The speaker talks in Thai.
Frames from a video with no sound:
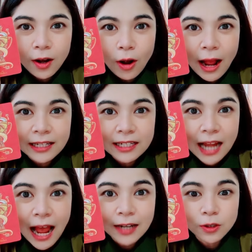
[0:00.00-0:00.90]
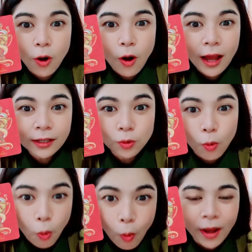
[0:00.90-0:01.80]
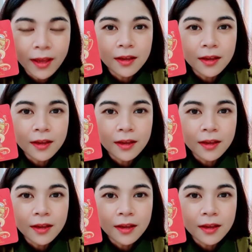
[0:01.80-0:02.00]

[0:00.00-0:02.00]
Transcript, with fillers: อธิษฐานขอให้ถูกหวย